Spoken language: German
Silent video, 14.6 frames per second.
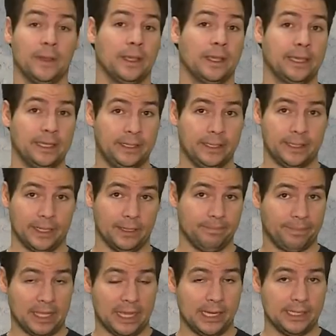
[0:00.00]
Kritiker
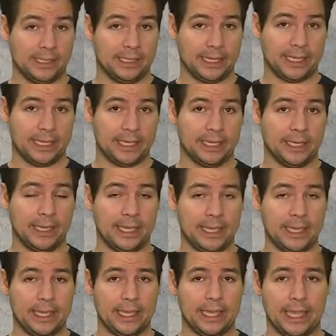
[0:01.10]
halten dagegen,
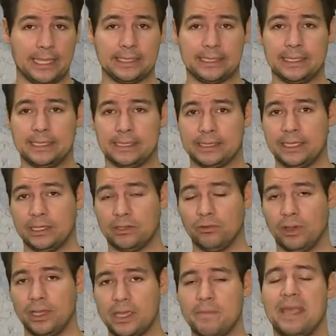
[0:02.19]
EES ist nicht
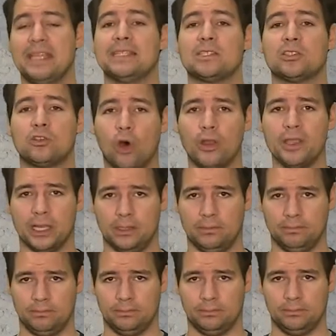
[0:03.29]
nur immens teuer,
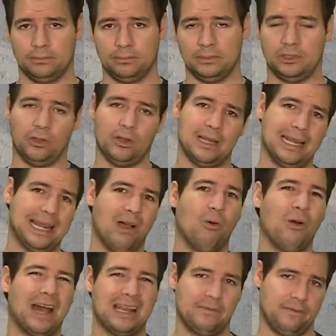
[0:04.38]
sondern
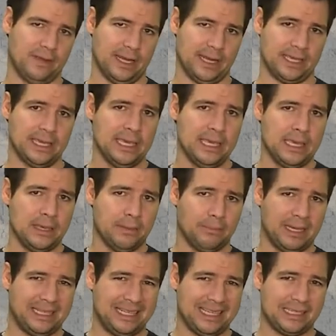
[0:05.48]
auch anfällig.
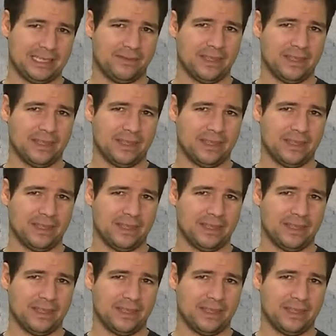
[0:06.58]
Bei Tests